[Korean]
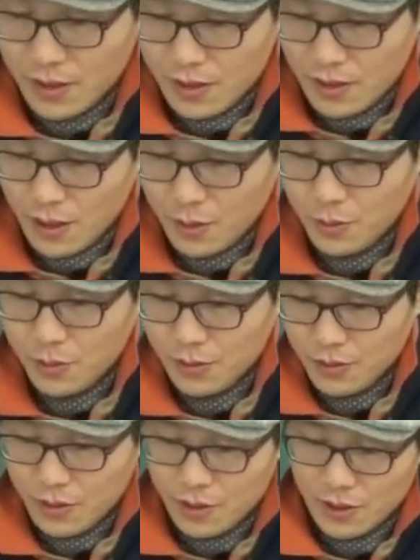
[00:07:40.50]

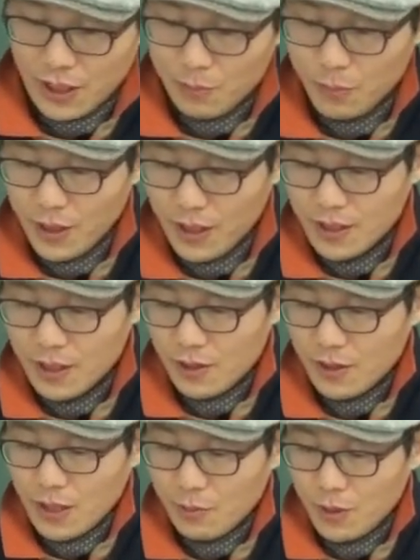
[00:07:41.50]
여러분 그 3번에
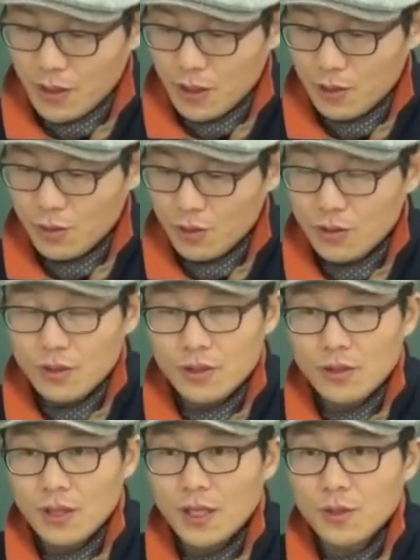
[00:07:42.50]
있어요. 3번에 또
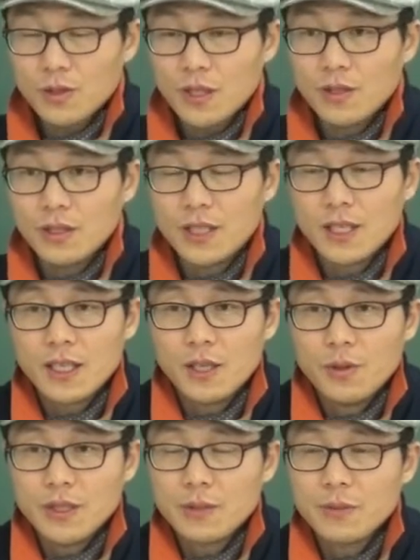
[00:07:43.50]
해놓으세요. 이따가
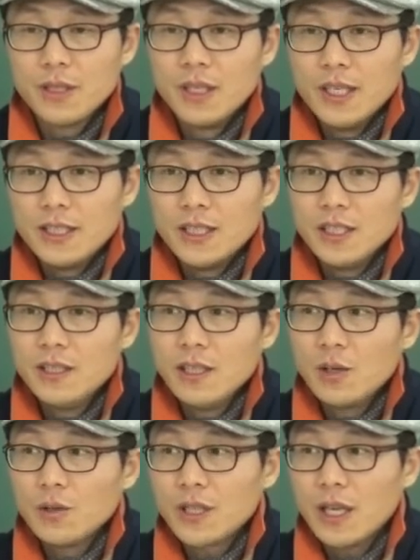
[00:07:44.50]
왜냐하면
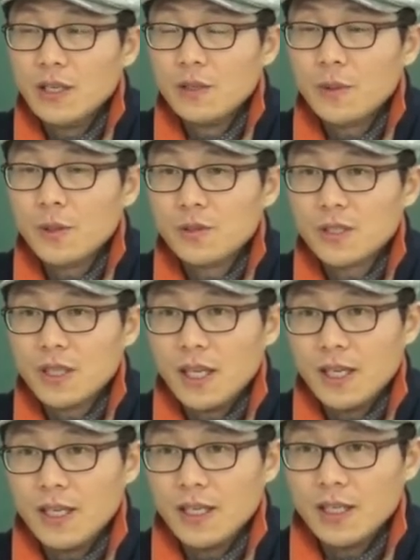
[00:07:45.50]
니드하고 대어 배울
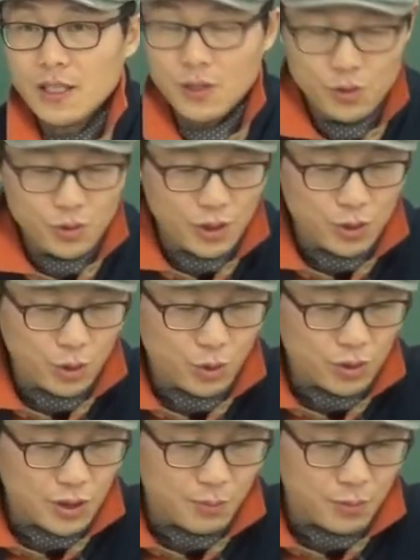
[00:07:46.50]
때 이게 중요해요.
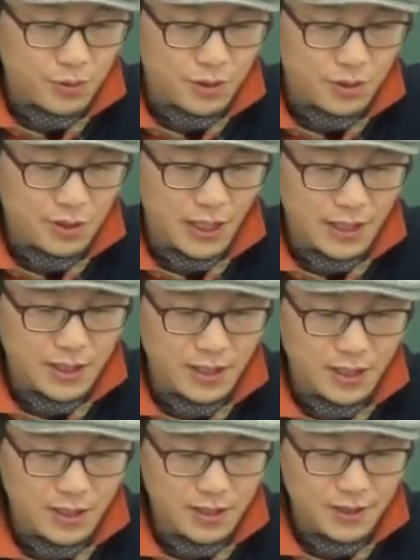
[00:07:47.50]
조동사 플러스 나시야.